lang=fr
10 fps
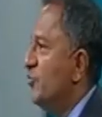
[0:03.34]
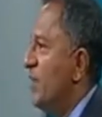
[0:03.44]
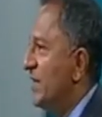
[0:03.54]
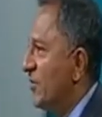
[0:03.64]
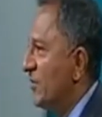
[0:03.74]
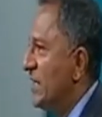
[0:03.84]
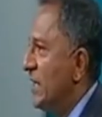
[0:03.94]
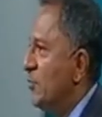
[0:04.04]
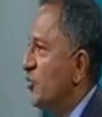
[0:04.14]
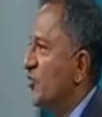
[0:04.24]
du battant
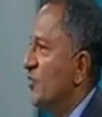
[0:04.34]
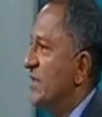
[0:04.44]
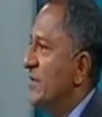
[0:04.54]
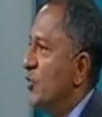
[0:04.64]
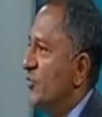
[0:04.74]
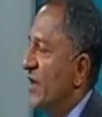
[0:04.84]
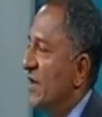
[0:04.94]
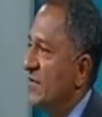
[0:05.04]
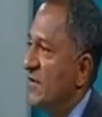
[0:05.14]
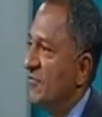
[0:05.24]
des lames au sommet des
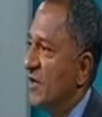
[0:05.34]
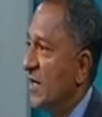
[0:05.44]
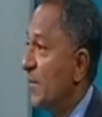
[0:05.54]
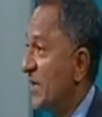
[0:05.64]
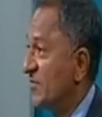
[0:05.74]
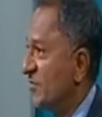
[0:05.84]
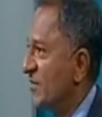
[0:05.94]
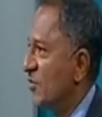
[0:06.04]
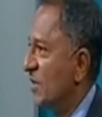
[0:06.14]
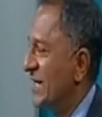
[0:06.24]
montagnes. Voilà la
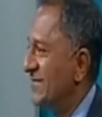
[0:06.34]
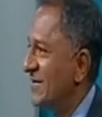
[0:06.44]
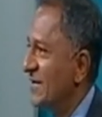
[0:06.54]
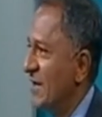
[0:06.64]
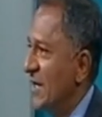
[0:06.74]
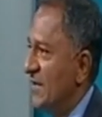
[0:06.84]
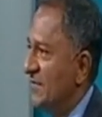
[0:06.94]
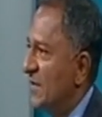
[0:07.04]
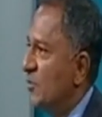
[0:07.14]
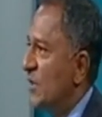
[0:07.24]
présentation classique
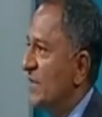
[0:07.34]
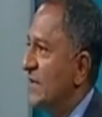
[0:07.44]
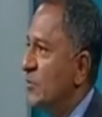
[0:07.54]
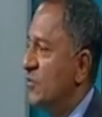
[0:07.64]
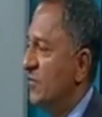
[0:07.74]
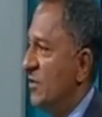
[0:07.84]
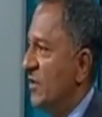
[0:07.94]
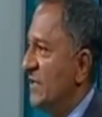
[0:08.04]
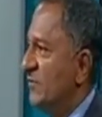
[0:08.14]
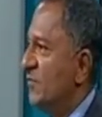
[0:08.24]
telle qu'on la
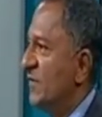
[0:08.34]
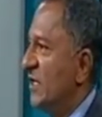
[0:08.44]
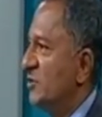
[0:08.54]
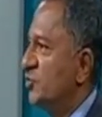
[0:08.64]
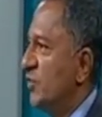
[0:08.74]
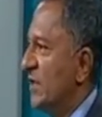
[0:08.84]
découvre dans les ouvrages